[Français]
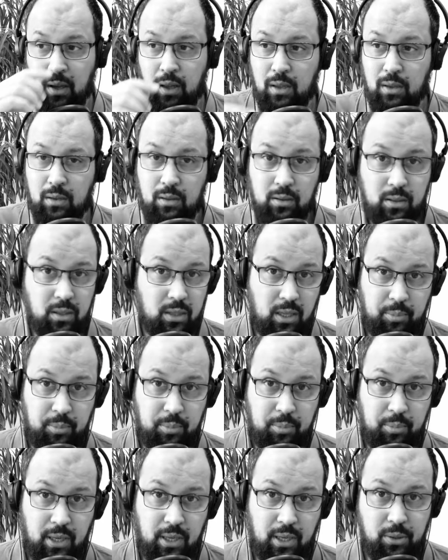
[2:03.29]
euh, qui a
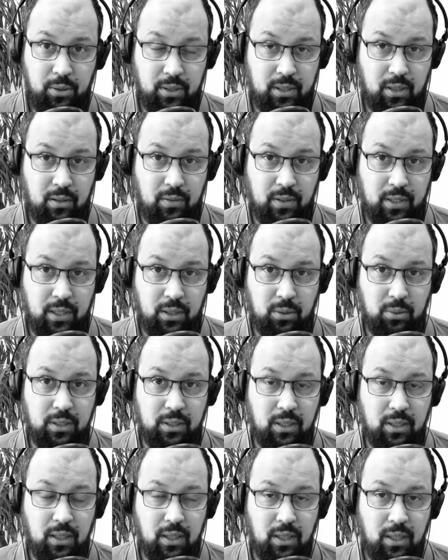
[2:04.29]
par ailleurs un travail à
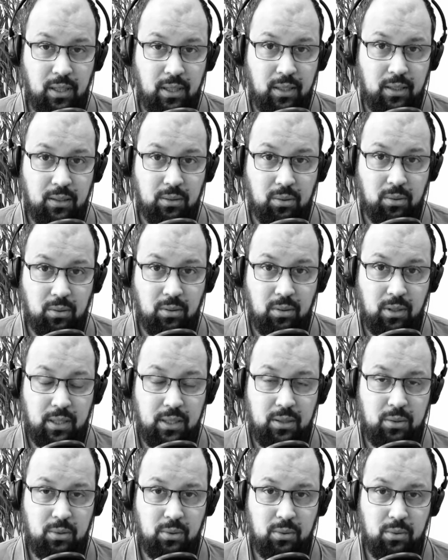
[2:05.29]
côté. Donc euh, la
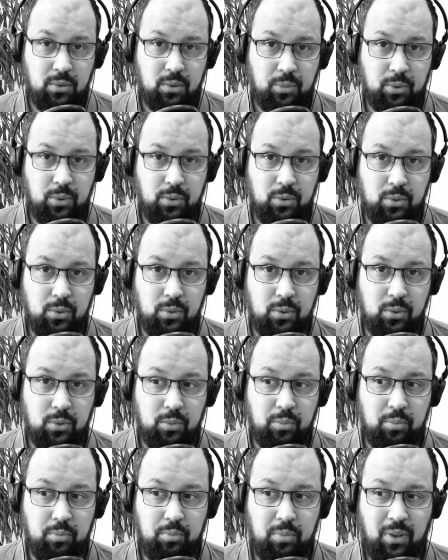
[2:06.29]
question se pose euh,
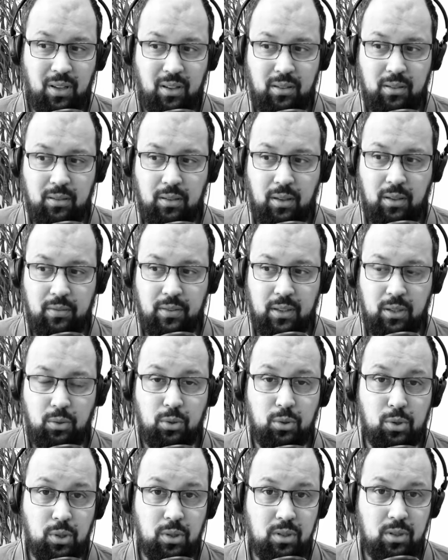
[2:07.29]
pas avec
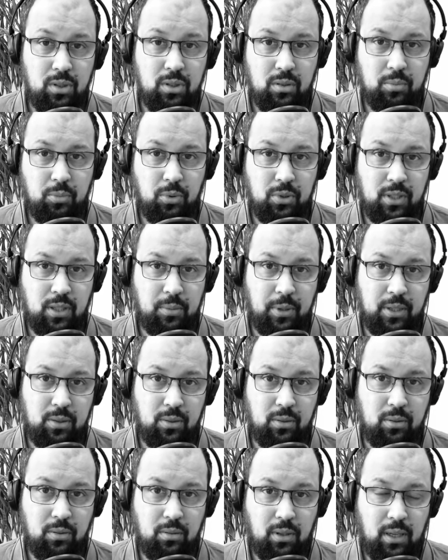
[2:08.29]
urgence pour cette
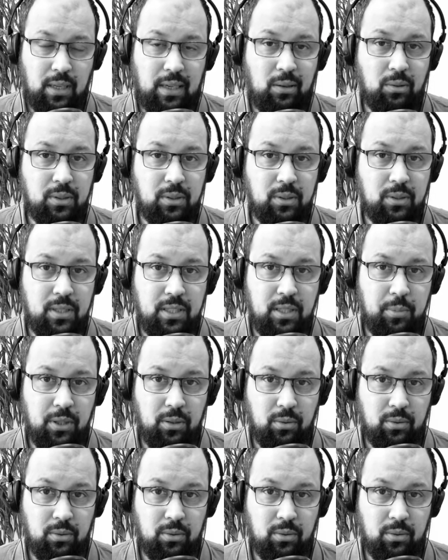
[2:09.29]
personne, donc elle a anticipé.